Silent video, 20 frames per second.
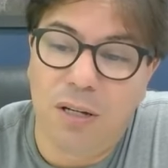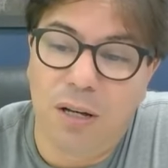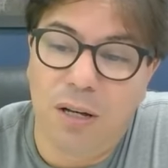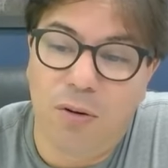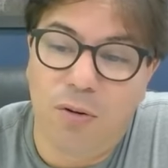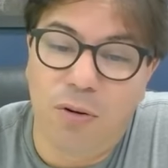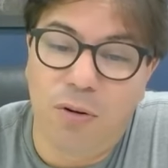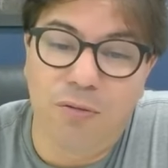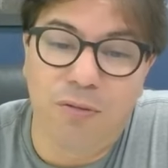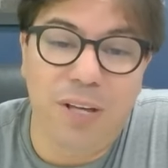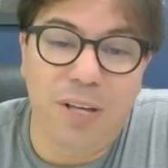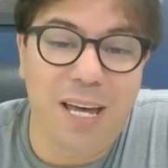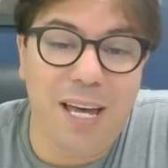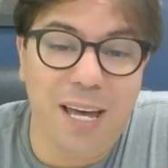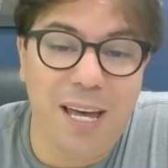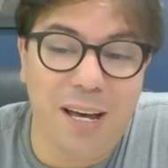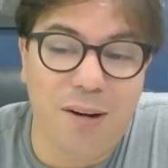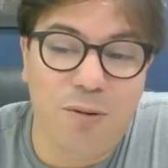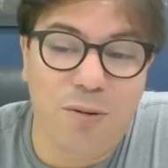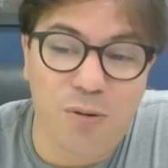houve
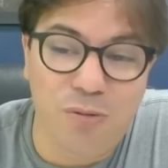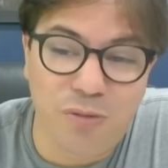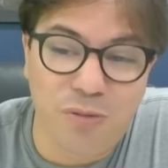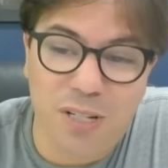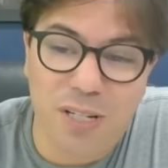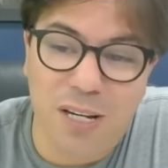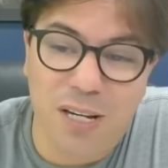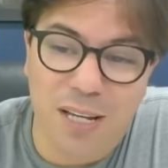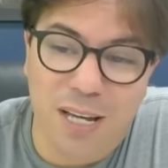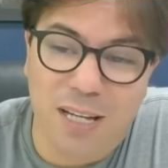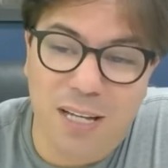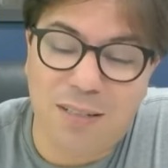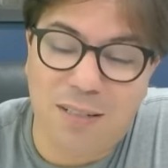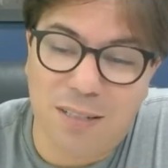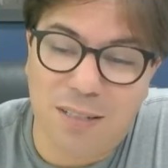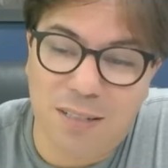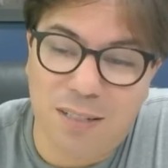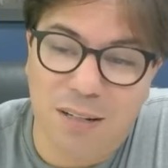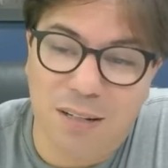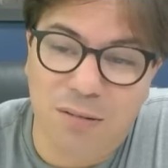
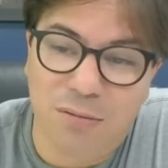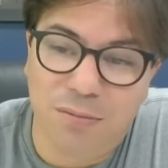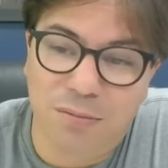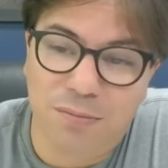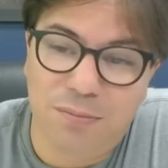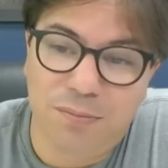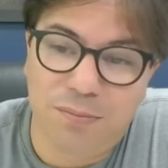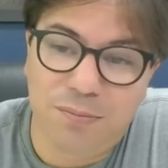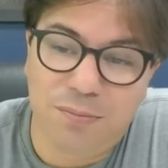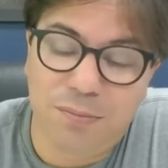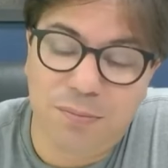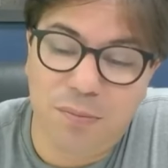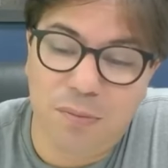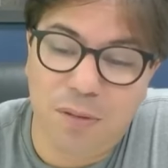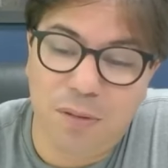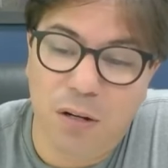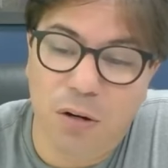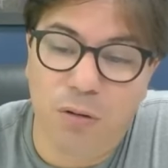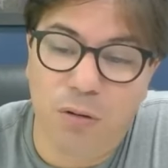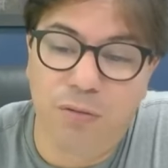reconciliação,
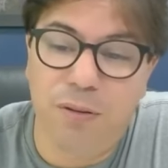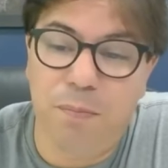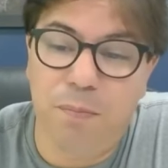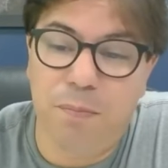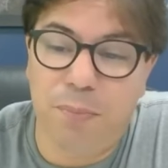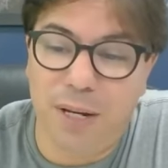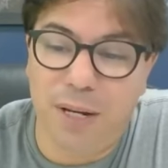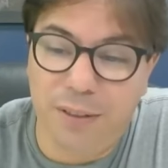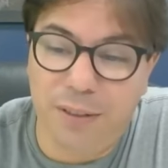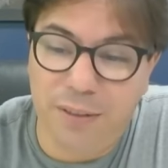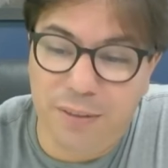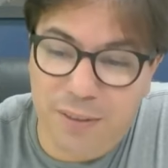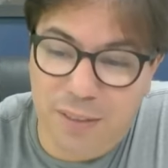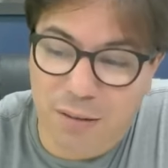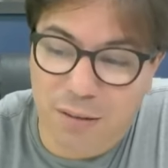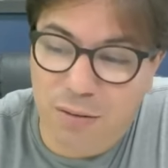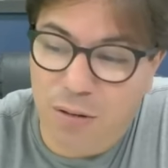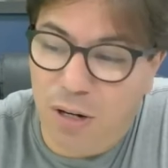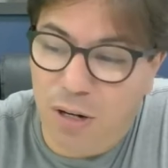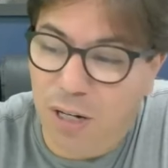houve
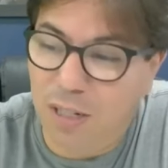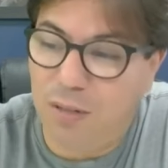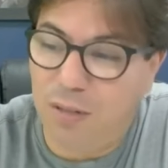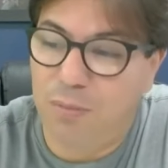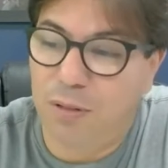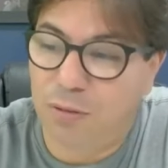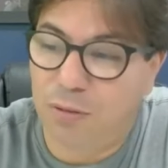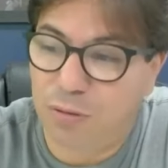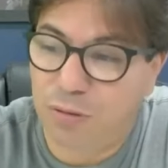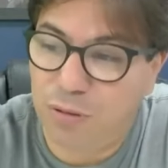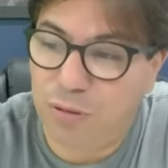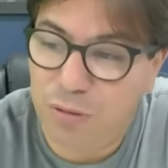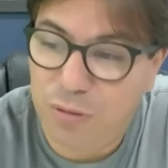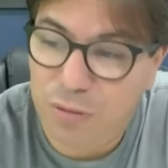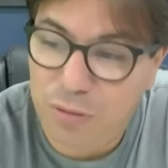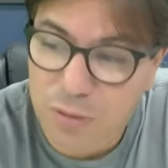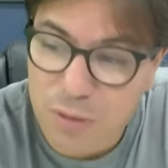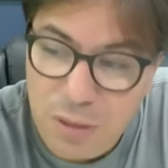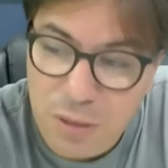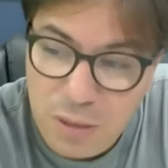perdão. Olha,
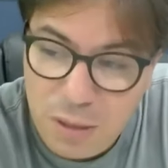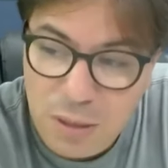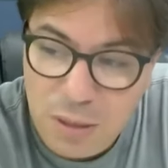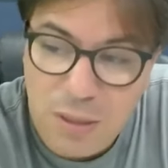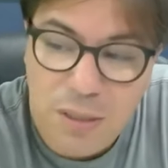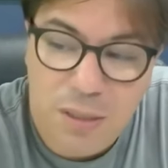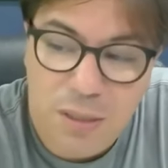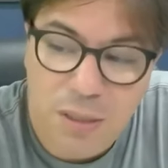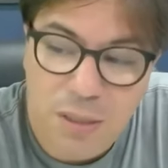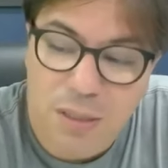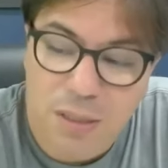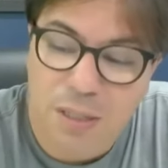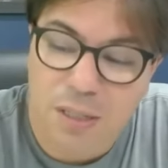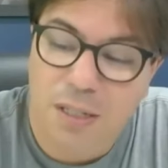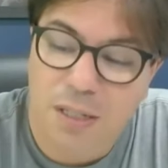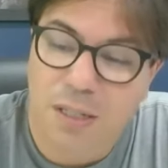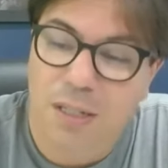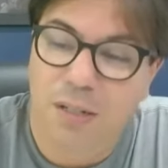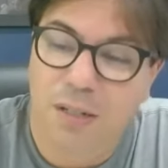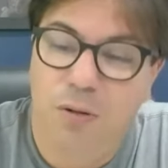irmãos,
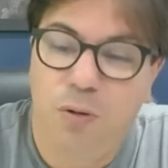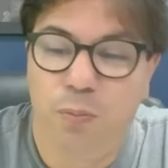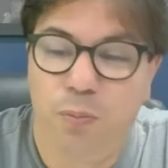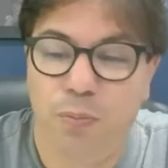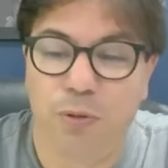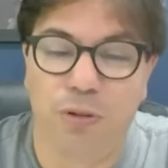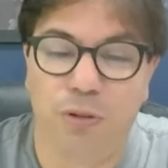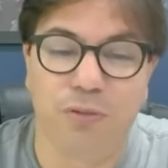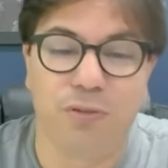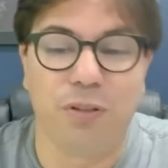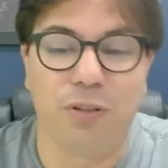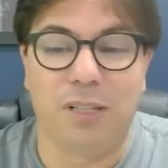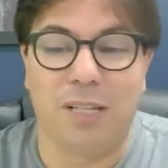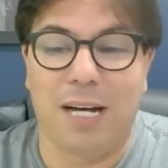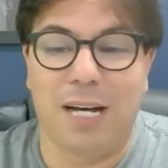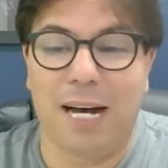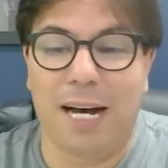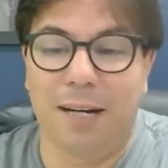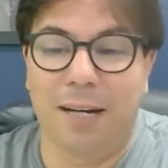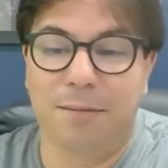o povo
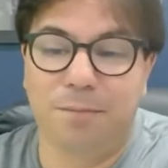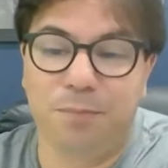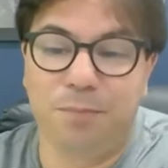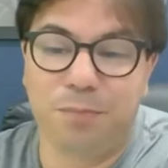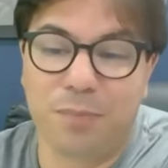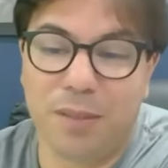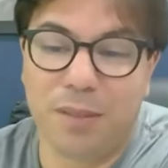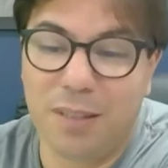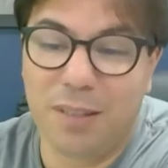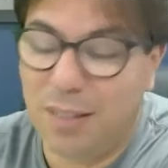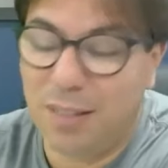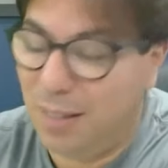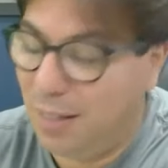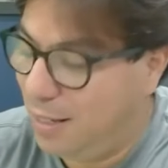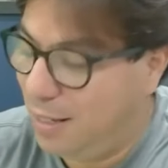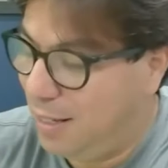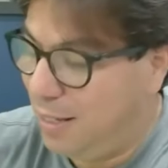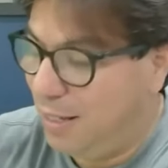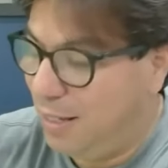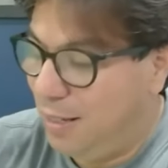está
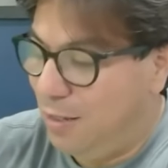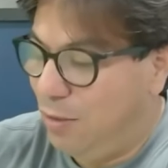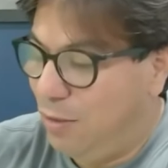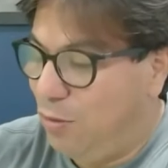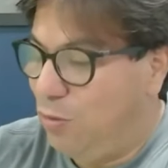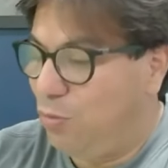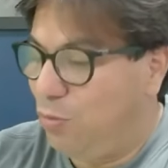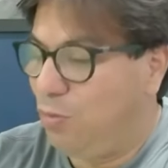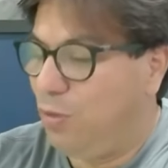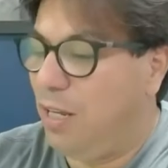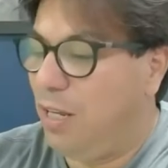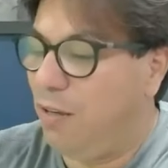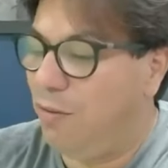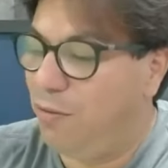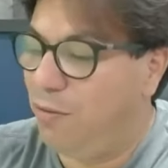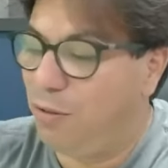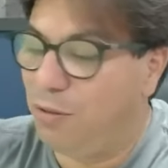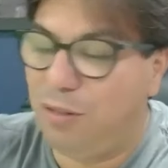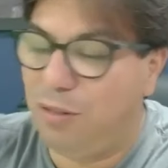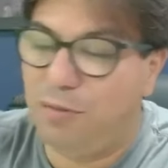num
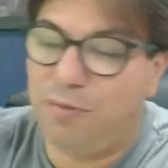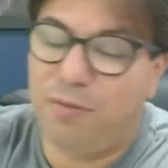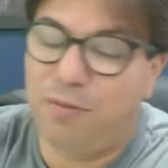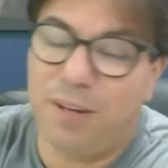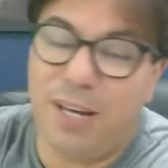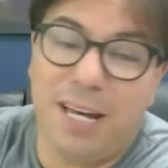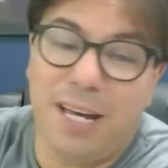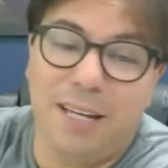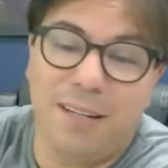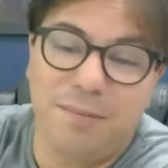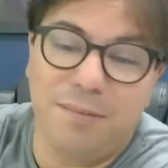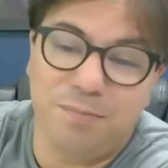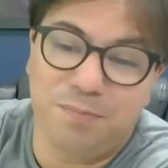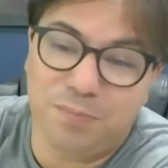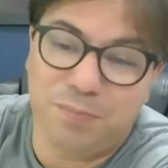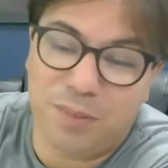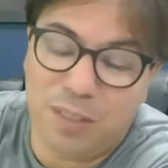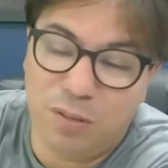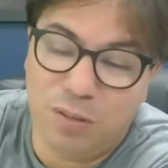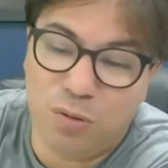nível de
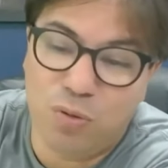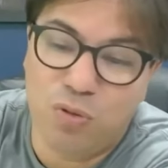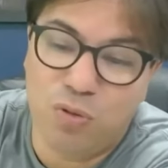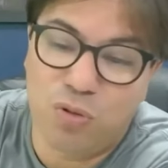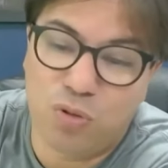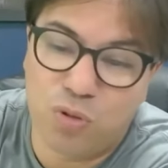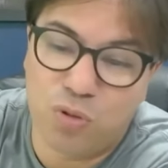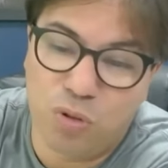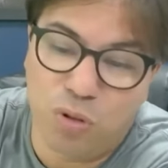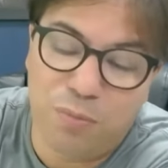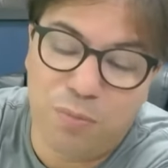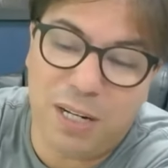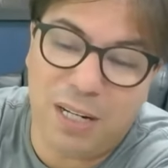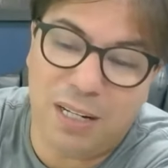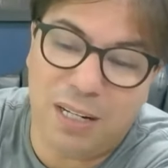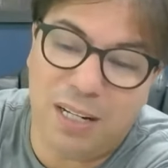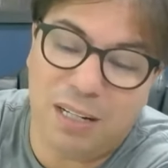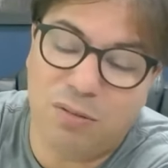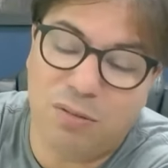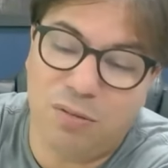fé do
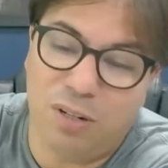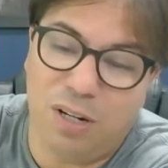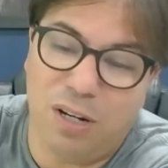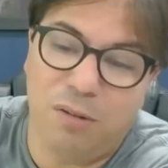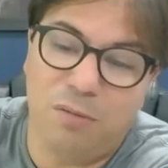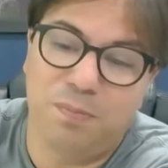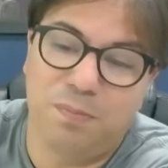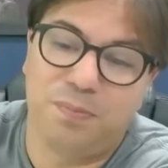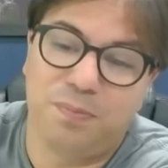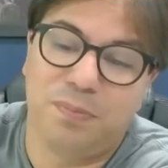sobrenatural.